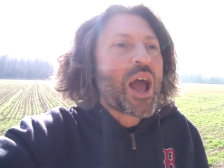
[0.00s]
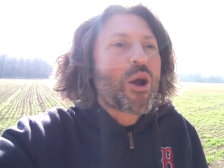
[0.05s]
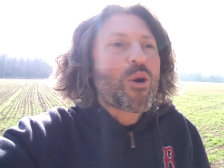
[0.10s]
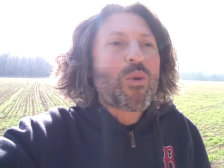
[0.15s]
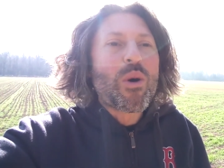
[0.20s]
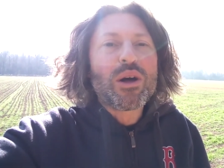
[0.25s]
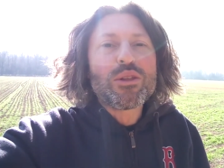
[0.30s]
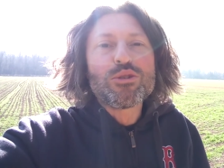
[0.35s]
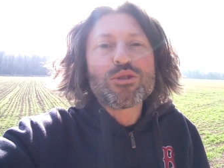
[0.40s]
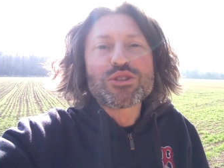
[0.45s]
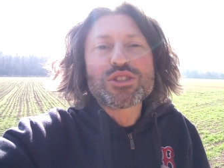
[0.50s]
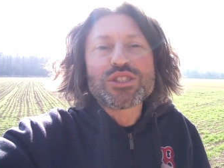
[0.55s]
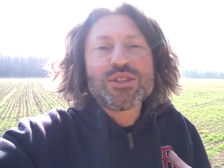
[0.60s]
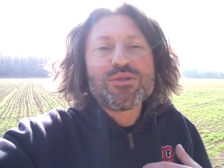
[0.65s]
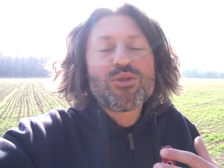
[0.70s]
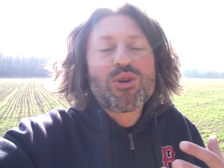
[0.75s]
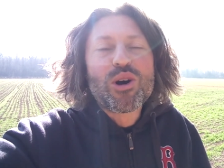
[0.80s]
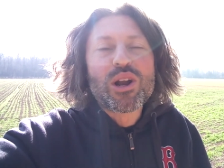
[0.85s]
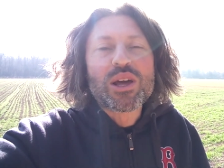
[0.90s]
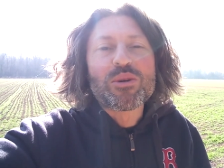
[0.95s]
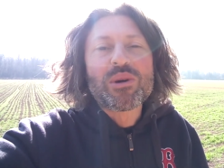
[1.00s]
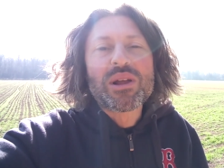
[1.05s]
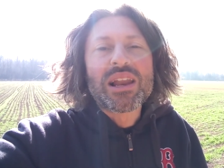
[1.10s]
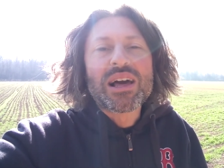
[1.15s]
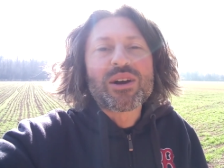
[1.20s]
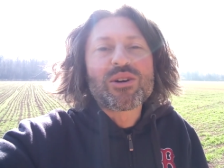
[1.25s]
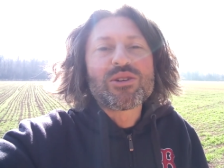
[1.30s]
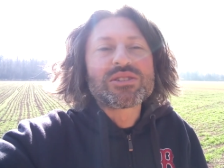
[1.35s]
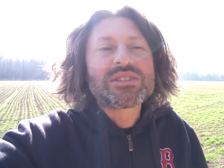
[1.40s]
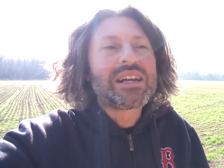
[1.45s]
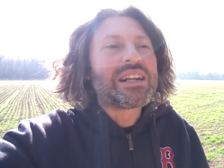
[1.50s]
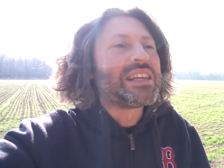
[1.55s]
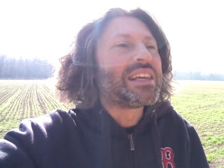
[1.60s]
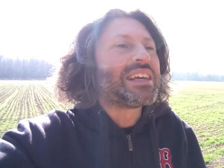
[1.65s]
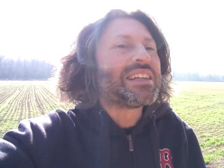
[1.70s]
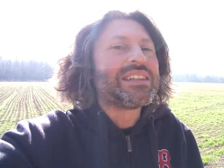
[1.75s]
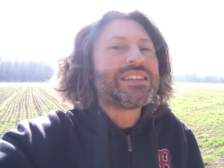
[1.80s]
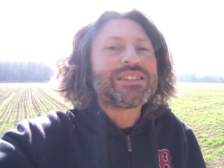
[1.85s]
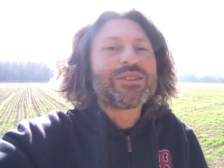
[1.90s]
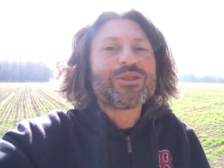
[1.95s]
quando si vuole quella cosa lì
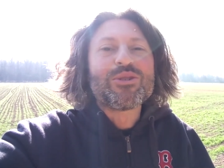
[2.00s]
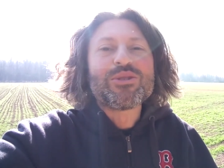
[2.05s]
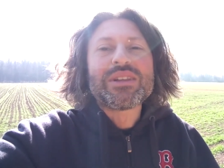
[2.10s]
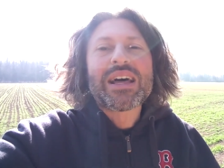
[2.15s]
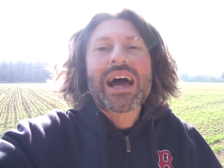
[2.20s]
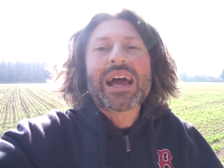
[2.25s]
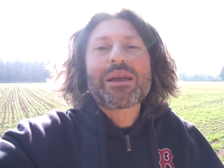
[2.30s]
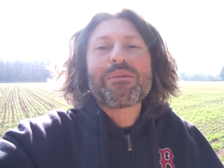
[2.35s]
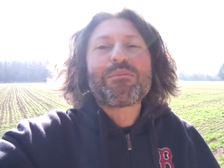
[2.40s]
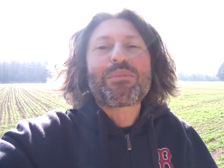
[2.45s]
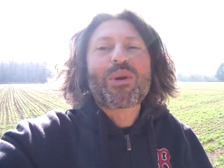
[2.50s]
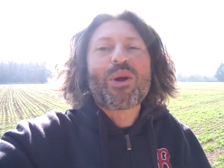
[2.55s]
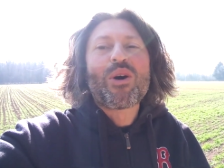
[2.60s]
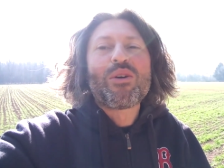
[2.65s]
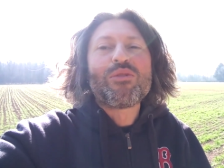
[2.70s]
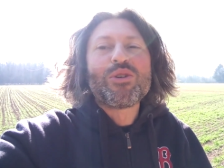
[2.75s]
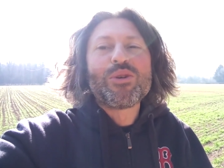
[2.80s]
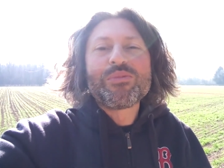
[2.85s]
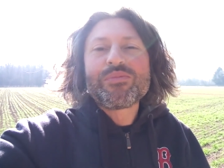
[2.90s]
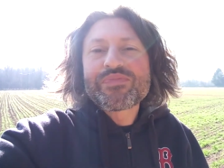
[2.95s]
e dicevo dai, provo.